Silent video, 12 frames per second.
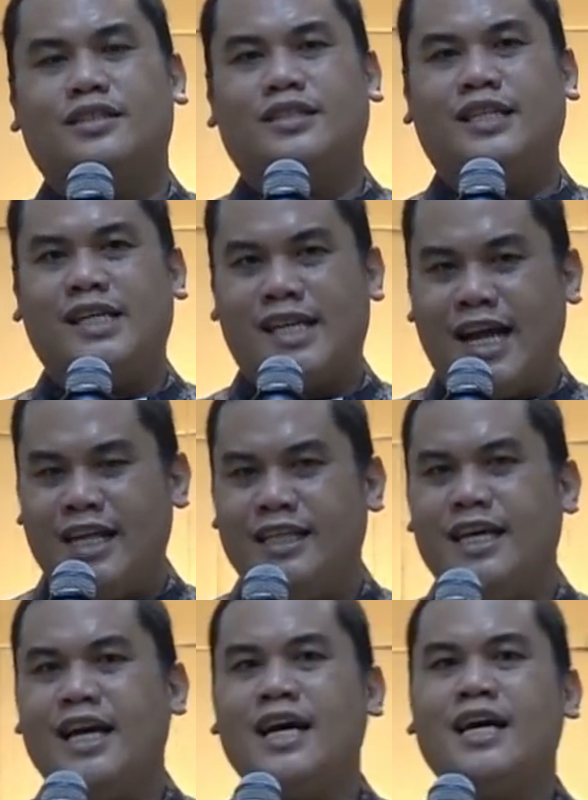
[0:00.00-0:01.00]

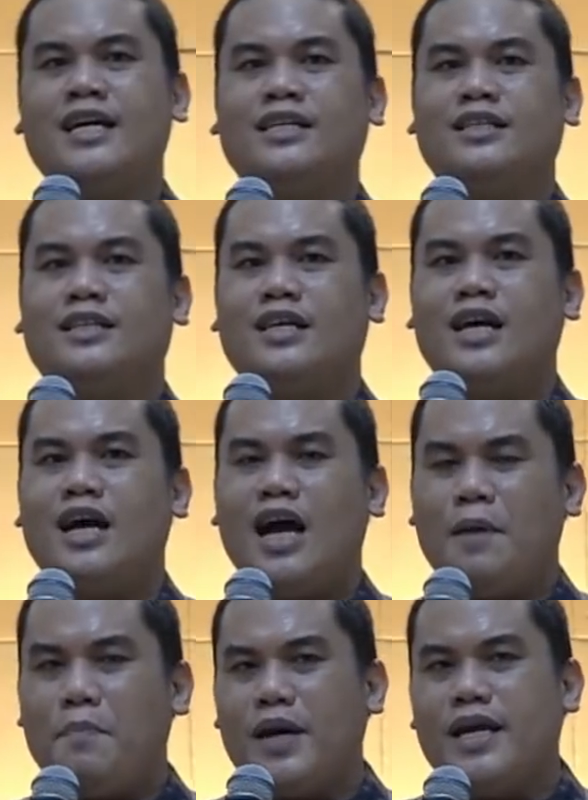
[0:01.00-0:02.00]
kiranya
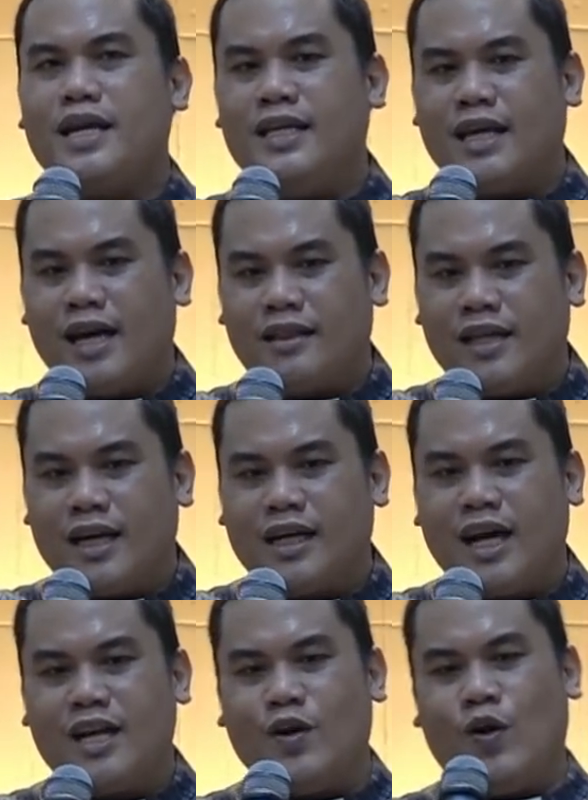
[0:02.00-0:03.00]
apa yang
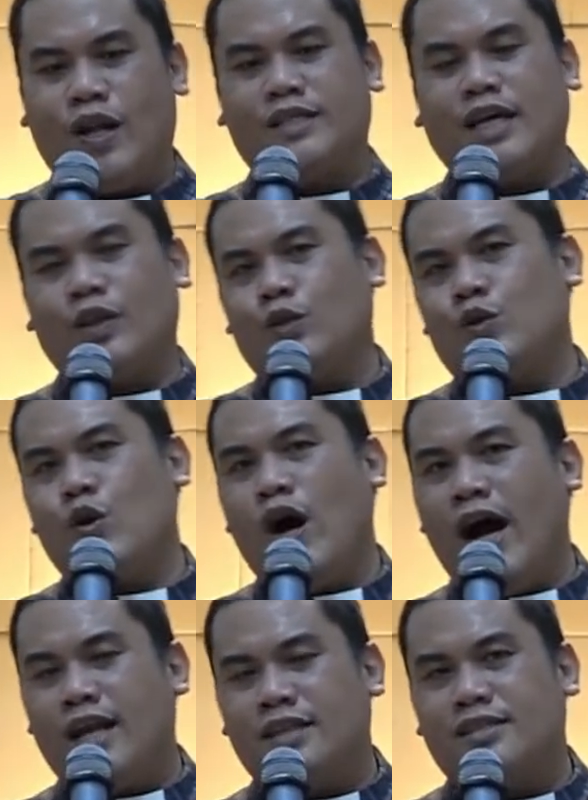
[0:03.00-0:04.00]
dikatakan oleh 1
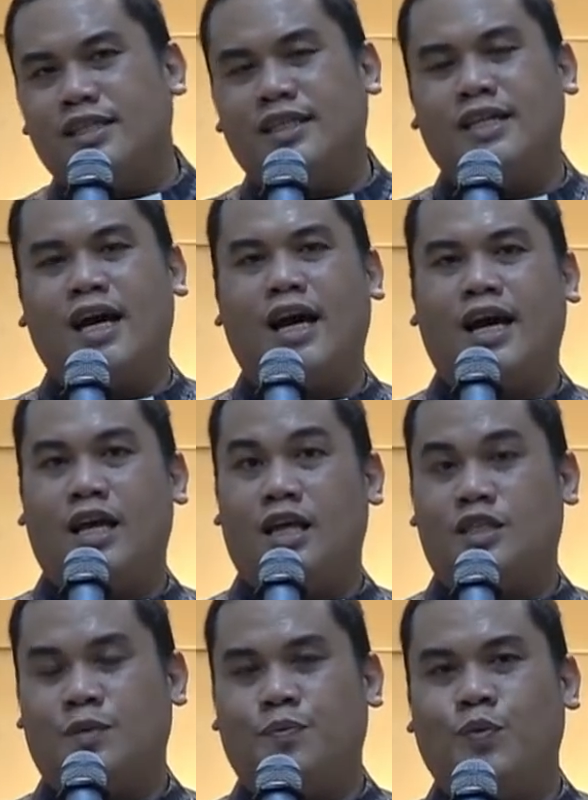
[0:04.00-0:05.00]
Yohanes 3 ayat
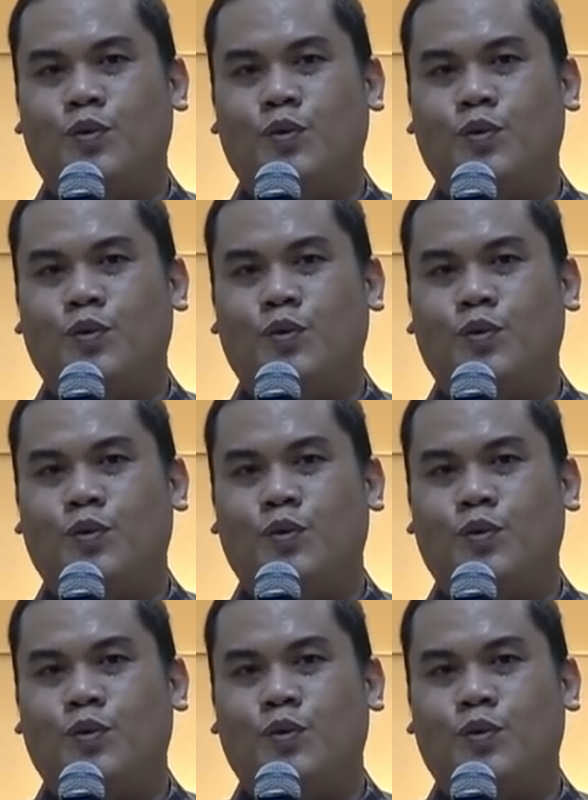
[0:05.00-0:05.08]
10